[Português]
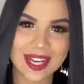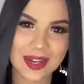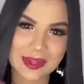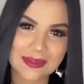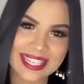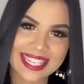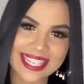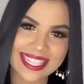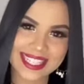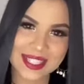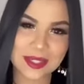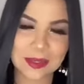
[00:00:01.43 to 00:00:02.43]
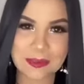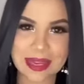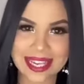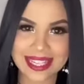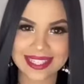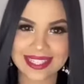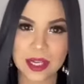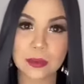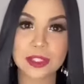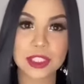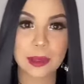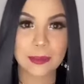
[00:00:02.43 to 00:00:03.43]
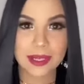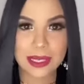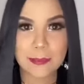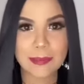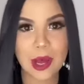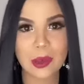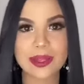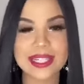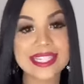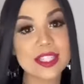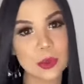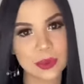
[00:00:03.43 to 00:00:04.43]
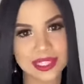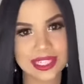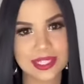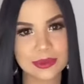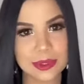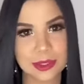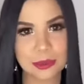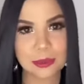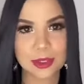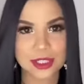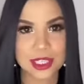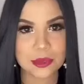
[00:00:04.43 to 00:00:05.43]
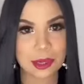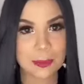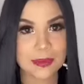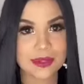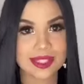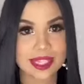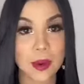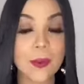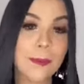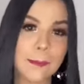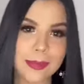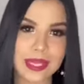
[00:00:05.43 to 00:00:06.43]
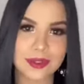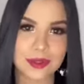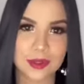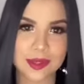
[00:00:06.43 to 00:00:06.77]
Oi meninas, tudo bem? Eu me chamo Ana Paula e sou criadora do projeto Rapunzel Método do